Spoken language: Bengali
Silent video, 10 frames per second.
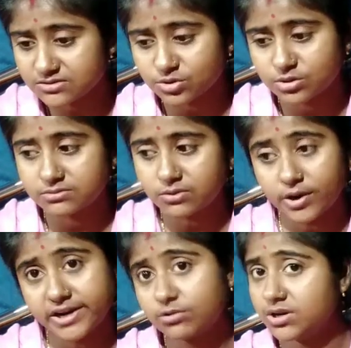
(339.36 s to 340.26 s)
তো
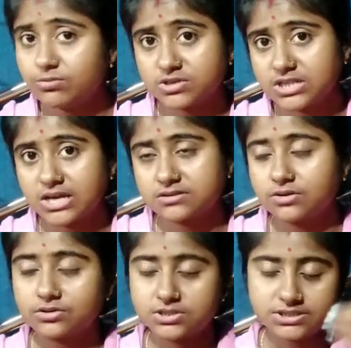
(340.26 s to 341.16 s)
অনেকক্ষণই বসে থাকতে
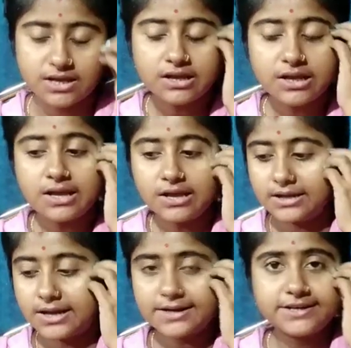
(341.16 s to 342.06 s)
হচ্ছে
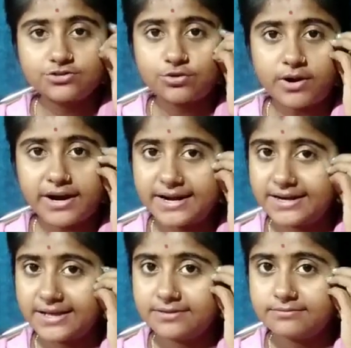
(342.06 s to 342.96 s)
কিছু করার
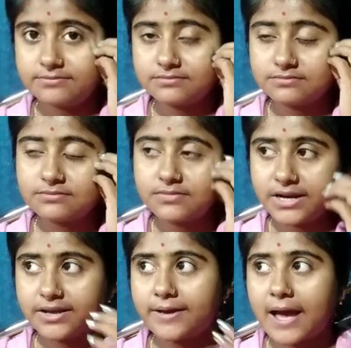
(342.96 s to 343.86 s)
নেই
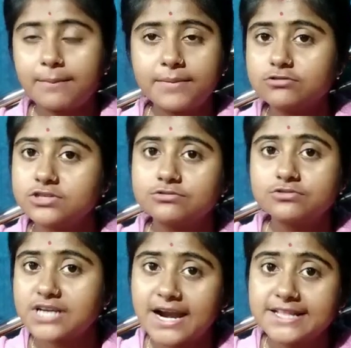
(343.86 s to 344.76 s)
মানে আমরাও যেহেতু
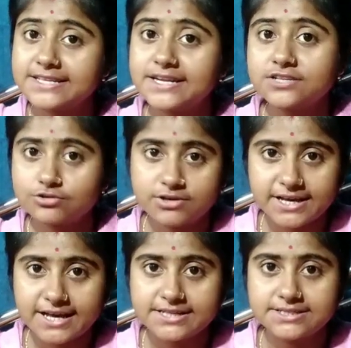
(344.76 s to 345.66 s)
সারা দিনের জন্য
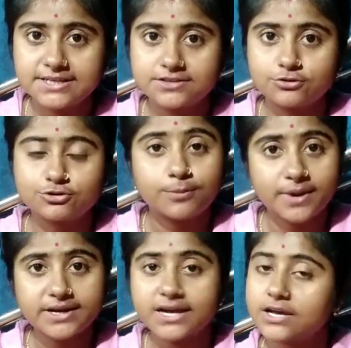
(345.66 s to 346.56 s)
গেছি তো
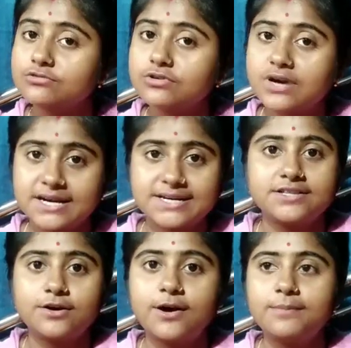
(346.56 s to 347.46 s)
সময়টাকেও তো
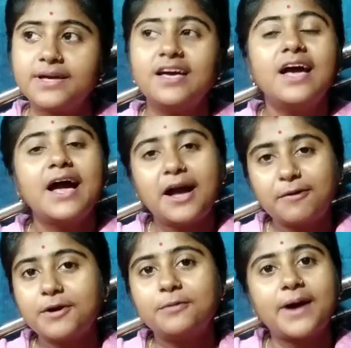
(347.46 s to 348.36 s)
কাটাতে হবে
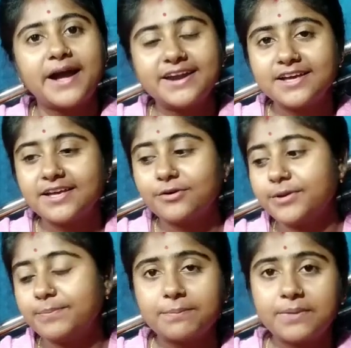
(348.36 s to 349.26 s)
আমরাও বাইরে
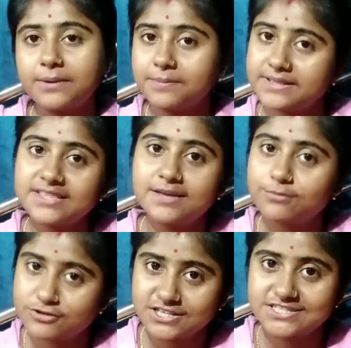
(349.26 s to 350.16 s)
ওই পেপার পেতে
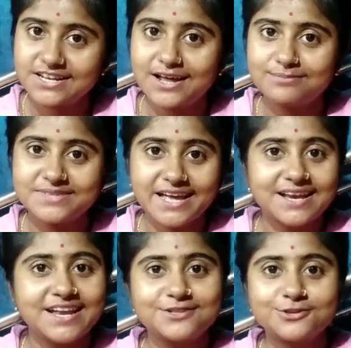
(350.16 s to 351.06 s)
বসেছিলাম
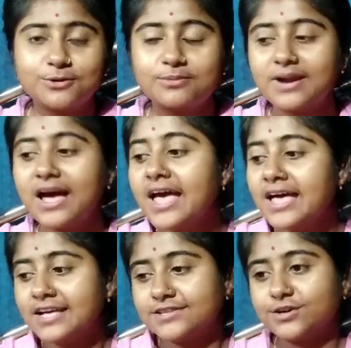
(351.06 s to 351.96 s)
দেখলেই তো তোমরা
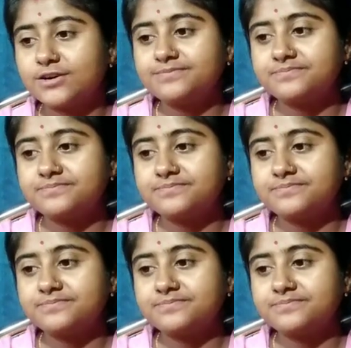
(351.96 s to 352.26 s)
তো